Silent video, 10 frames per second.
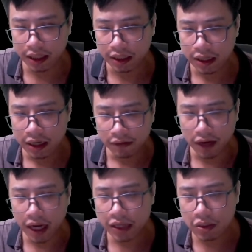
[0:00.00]
thì đây
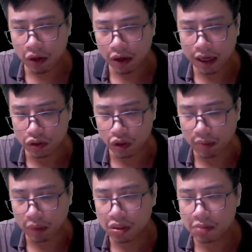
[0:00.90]
cũng là thứ
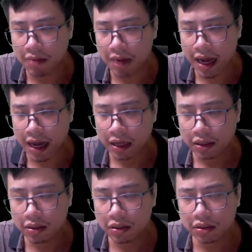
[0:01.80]
có cùng cấp độ
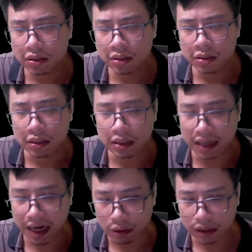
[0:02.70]
với cả huyết mạch
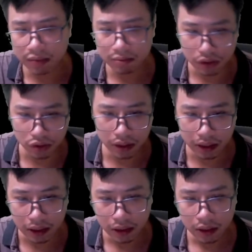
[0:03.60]
cổ, chứ chẳng đùa.
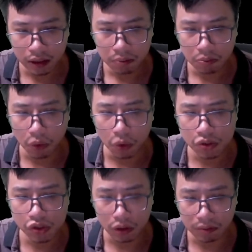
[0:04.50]

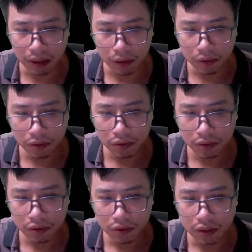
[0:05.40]
Chính vì nguyên
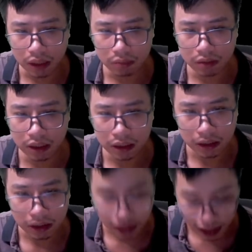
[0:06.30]
nhân như vậy nên Vương
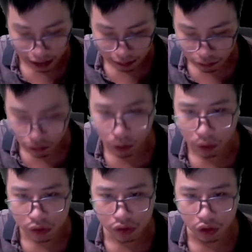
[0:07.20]
Lâm mới bay lên nhằm vào dòng